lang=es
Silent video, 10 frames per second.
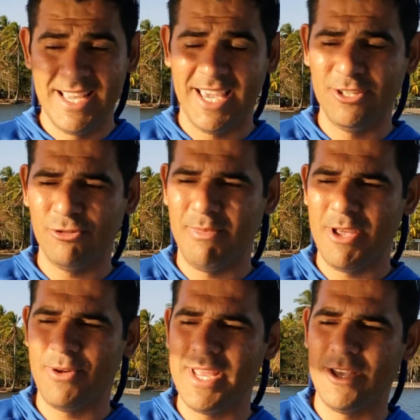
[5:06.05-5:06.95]
que en su
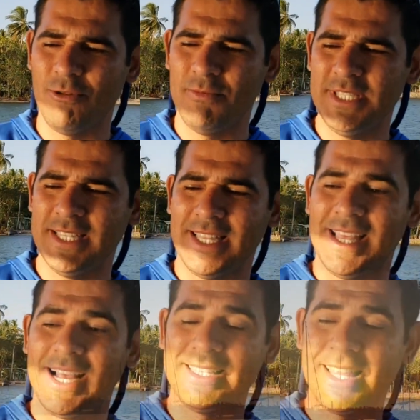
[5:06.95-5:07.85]
mayoría nos visitan
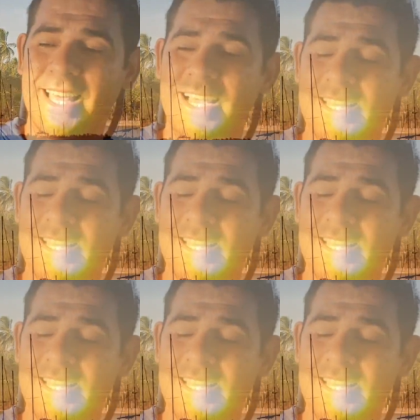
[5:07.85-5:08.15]
de Canadá